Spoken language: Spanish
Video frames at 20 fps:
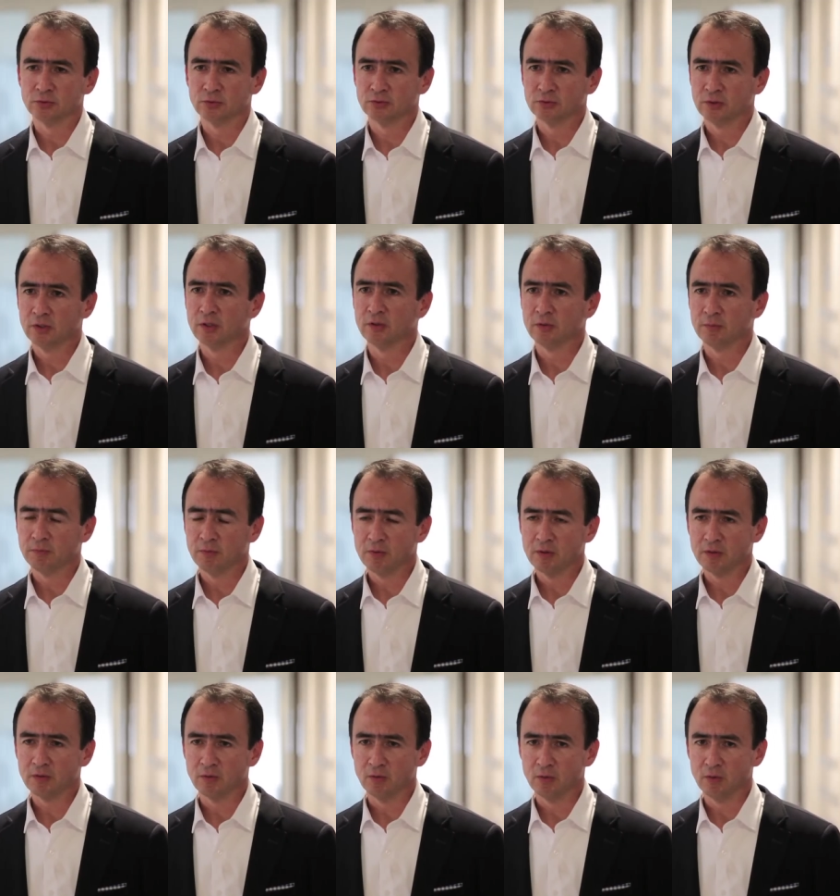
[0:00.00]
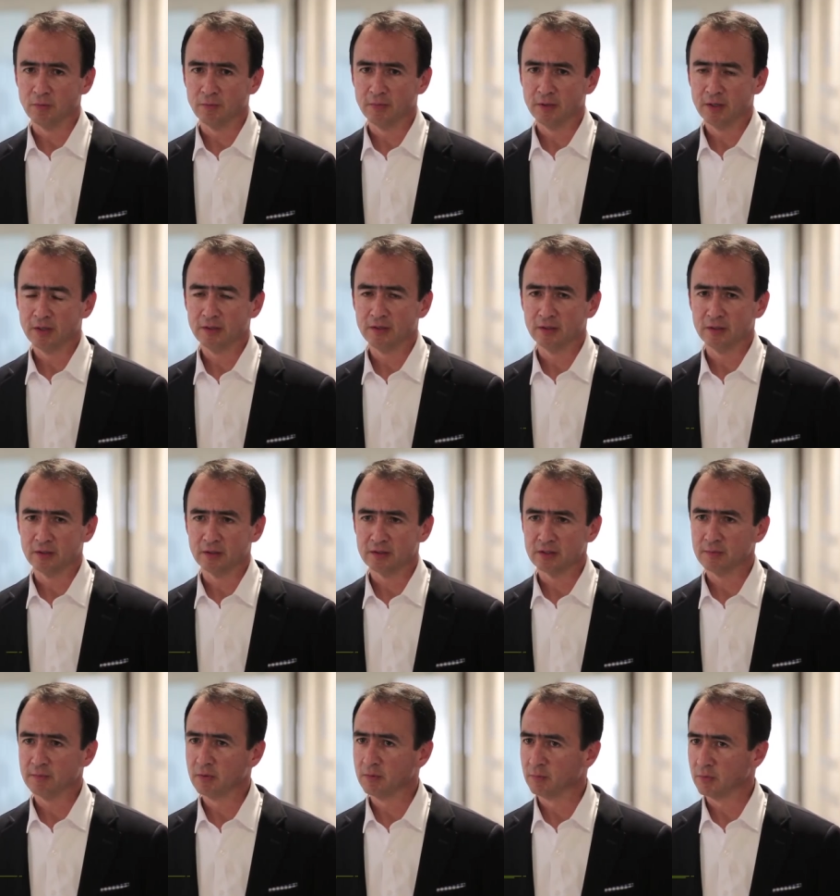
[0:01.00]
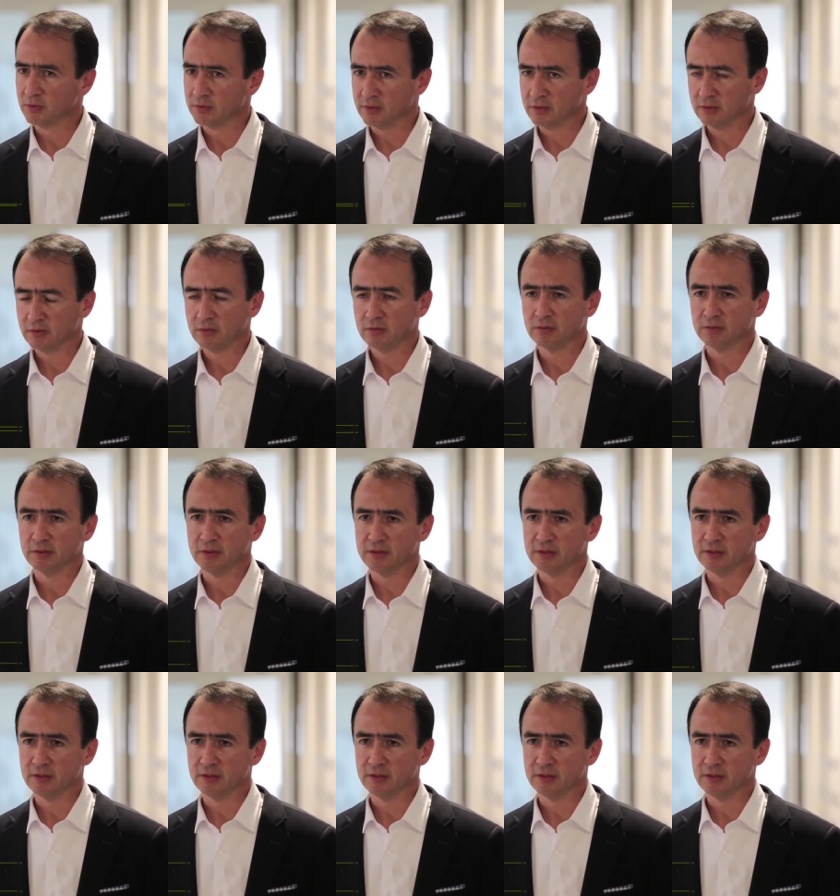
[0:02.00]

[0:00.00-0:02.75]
Nosotros en el Grupo Bancolombia y en ese propósito